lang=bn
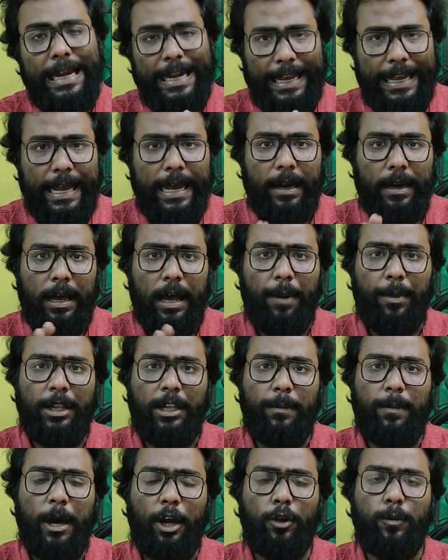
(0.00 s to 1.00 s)
রিয়ার
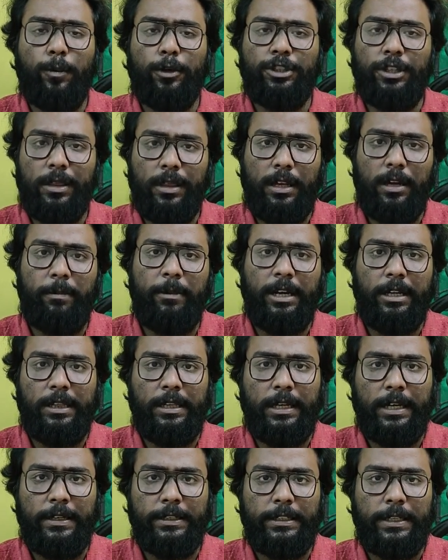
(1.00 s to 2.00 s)
আমাদের ভারতবর্ষের সিনেমার
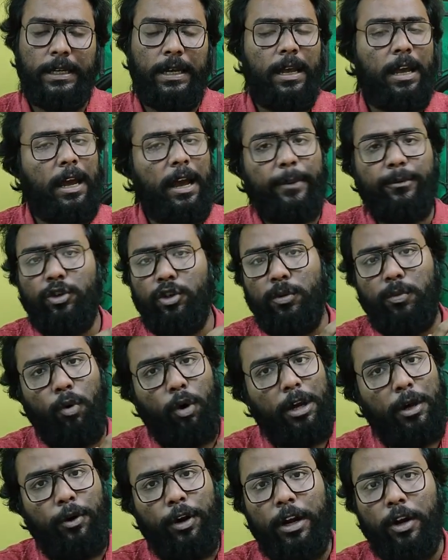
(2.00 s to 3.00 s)
ইতিহাসে আমি শুধু
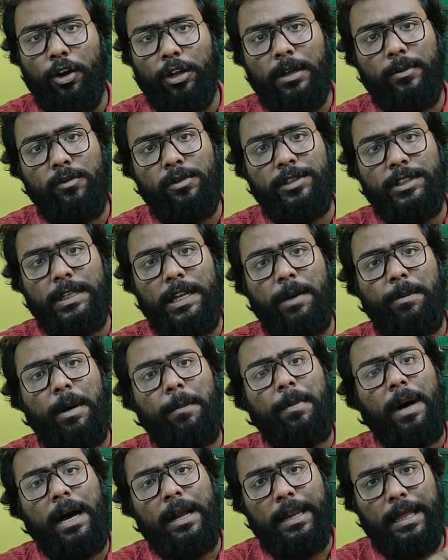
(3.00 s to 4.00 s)
বলিউডের কথা বলছি না
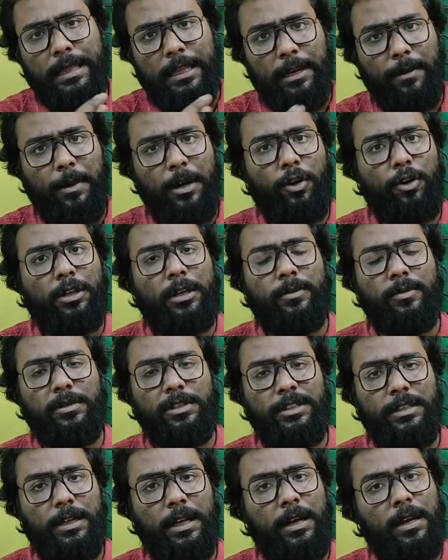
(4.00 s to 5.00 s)
বা বাংলা সিনেমার কথা
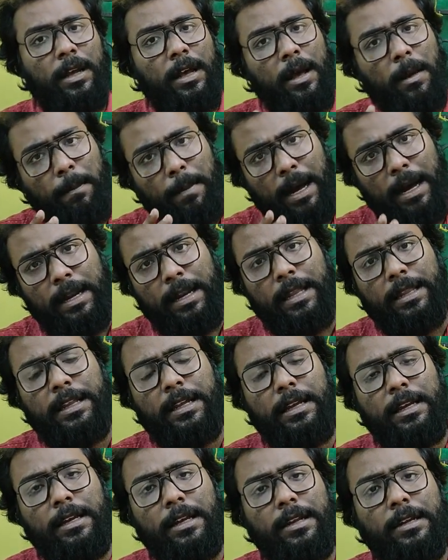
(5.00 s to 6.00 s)
বলছি না বাংলা
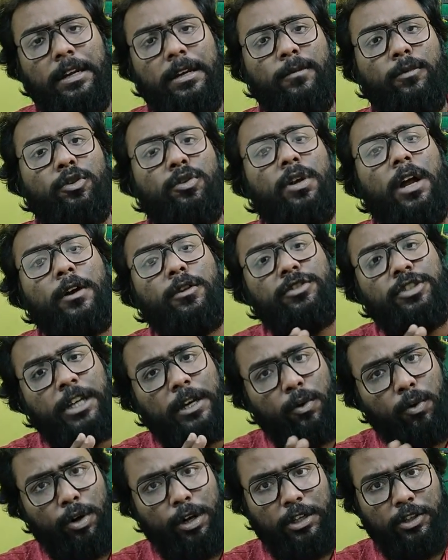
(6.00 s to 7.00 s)
ইন্ডাস্ট্রির মতন আরও
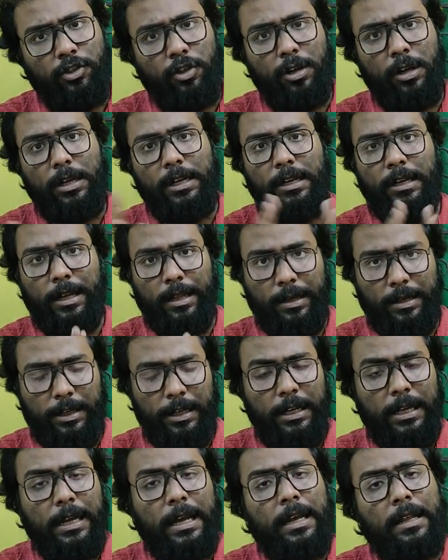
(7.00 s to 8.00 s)
যে কোনো রিজনাল
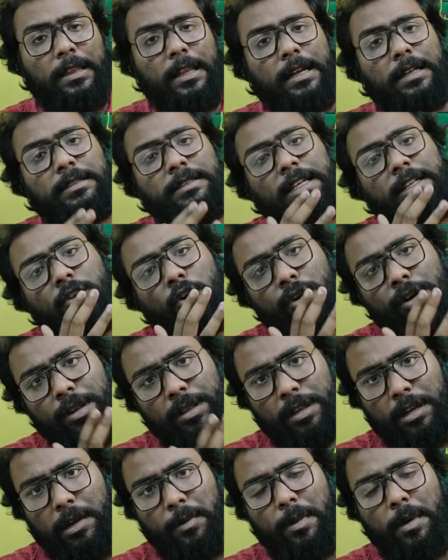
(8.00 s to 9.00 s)
ইন্ডাস্ট্রি তারা যে
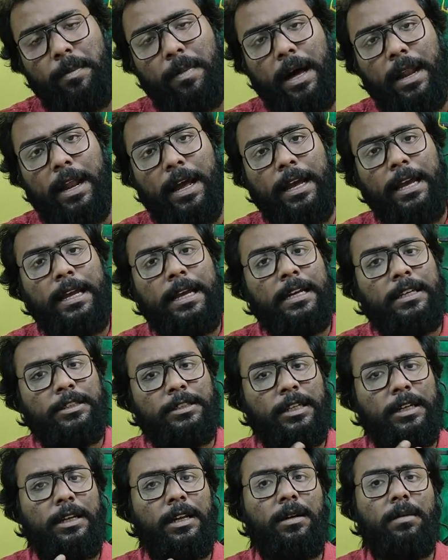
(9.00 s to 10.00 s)
ধরনের সিনেমা বানায়
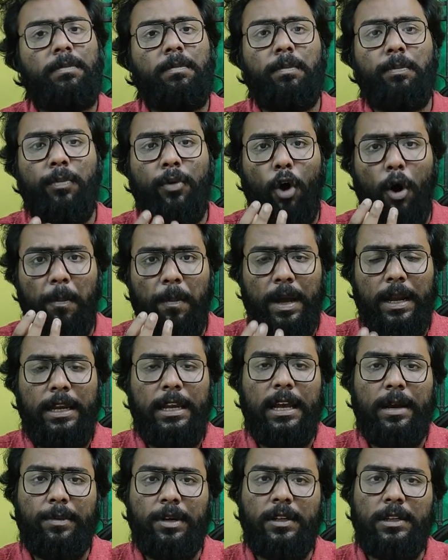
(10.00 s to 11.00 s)
সেটা
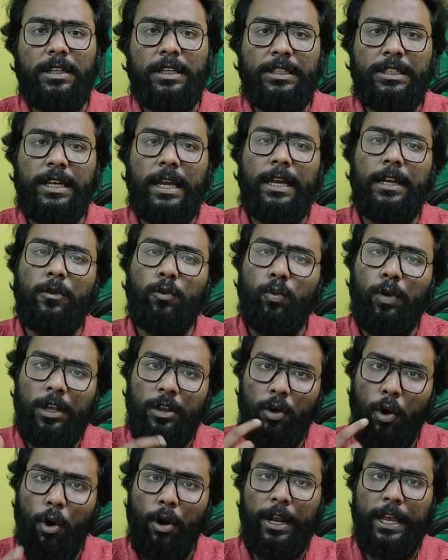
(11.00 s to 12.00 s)
প্রপারলি আমরা দেশকে কি তুলে
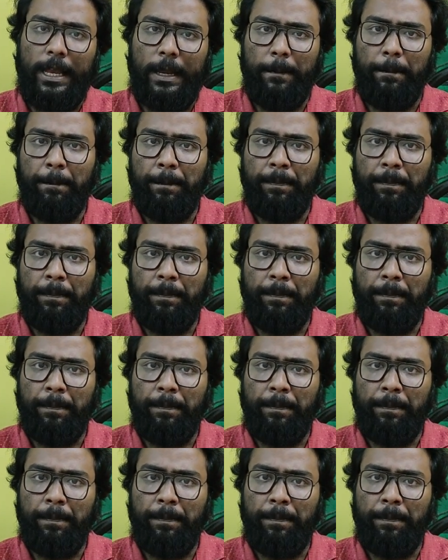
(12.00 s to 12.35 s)
ধরে